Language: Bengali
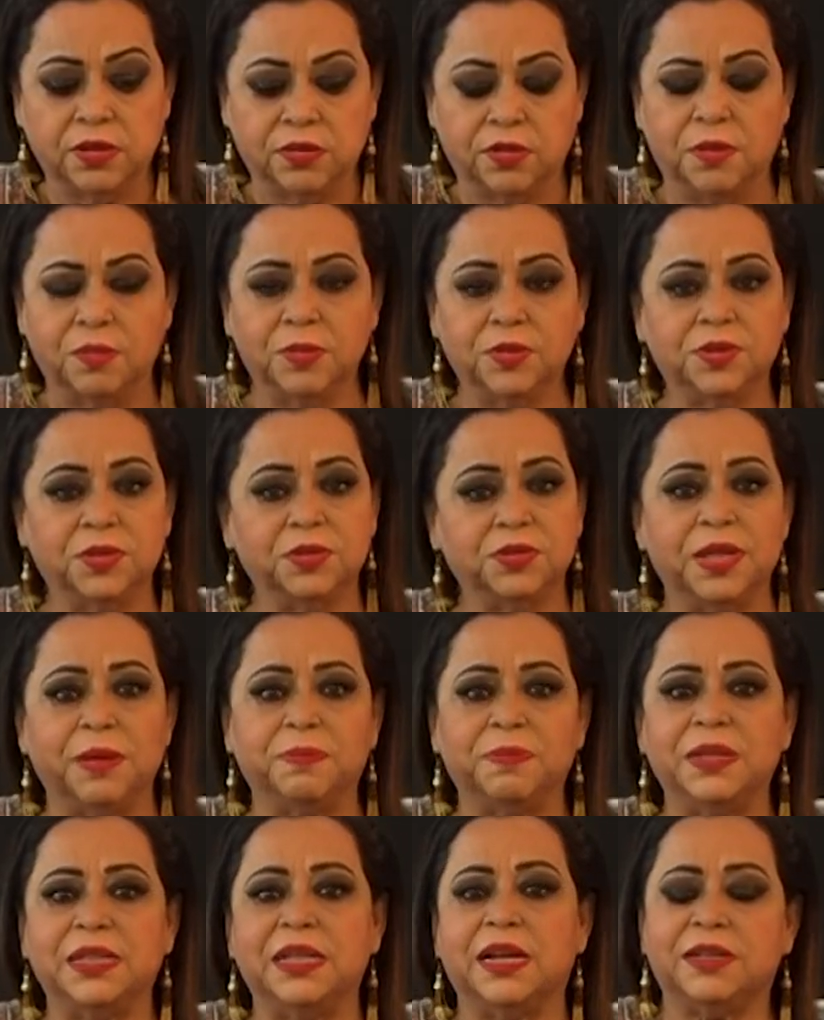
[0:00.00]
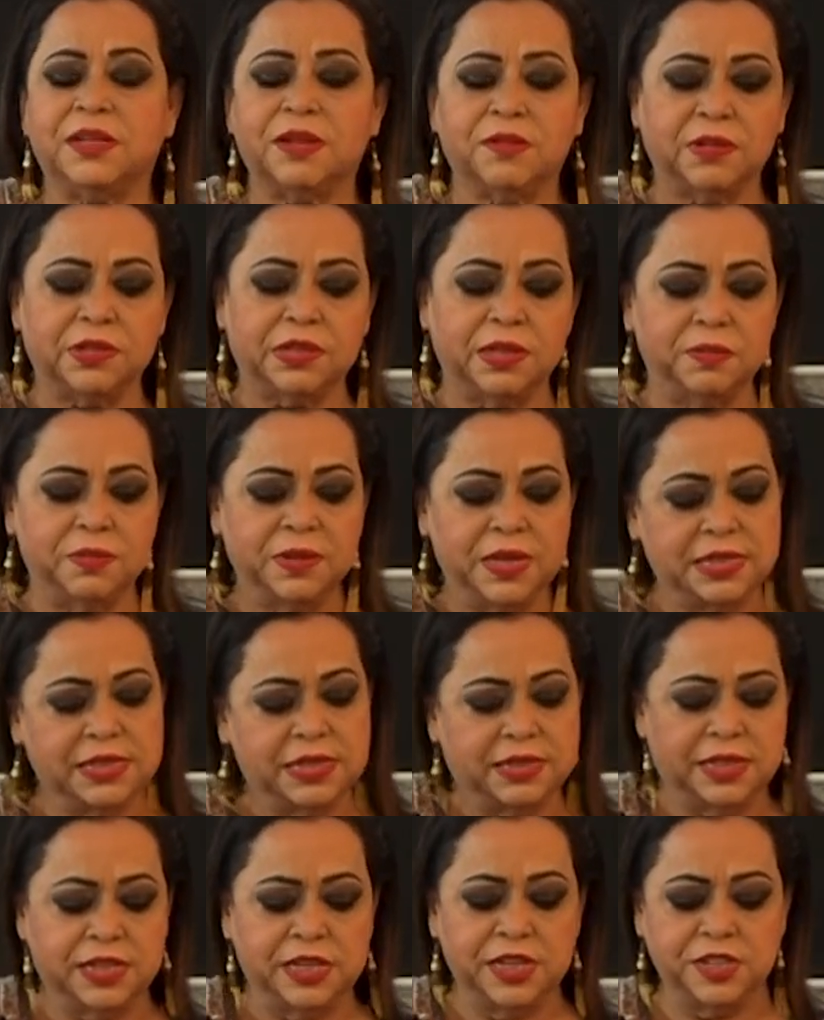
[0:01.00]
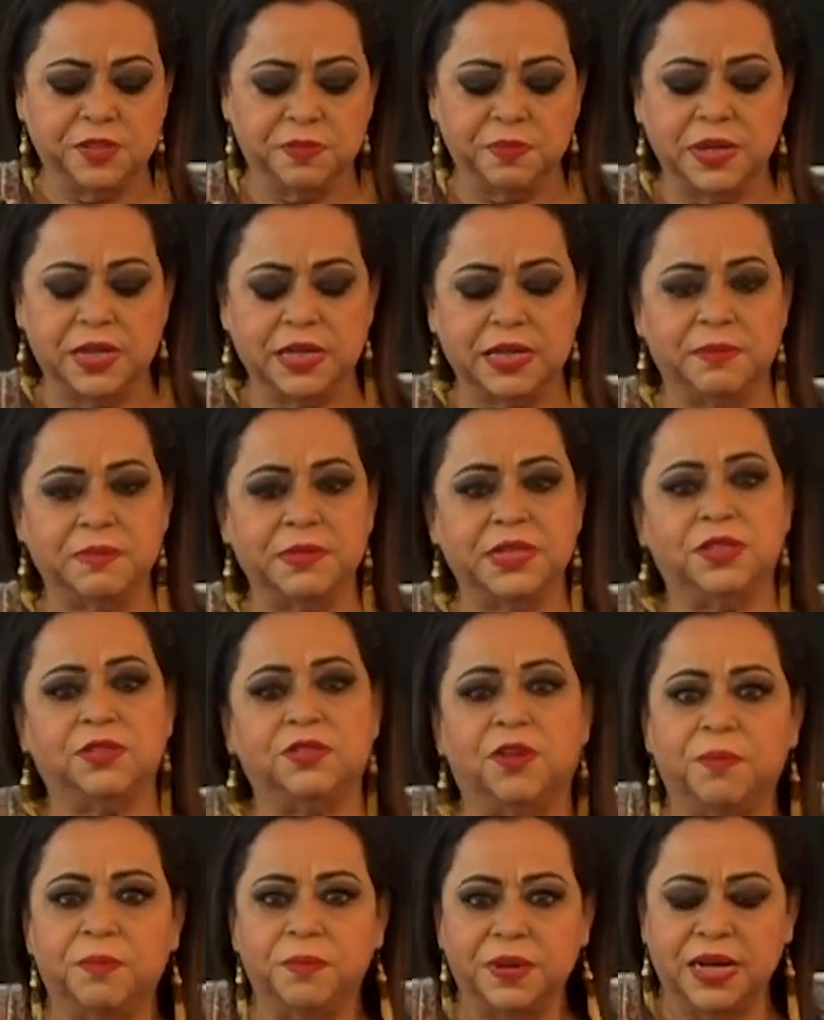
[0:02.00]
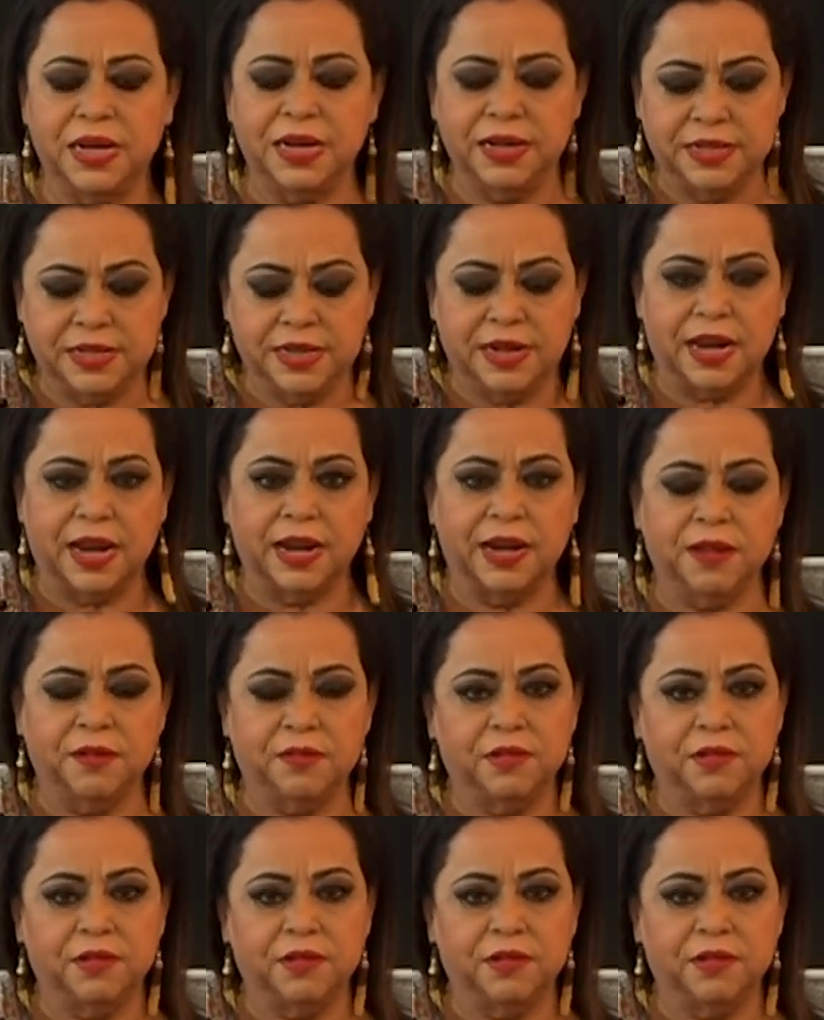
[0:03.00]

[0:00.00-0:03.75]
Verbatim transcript: দম হতে হতে আপনাদের একটা কথা বলি এই যে তিরিশ মিনিট আমি যে দম বিরিয়ানিটা রান্না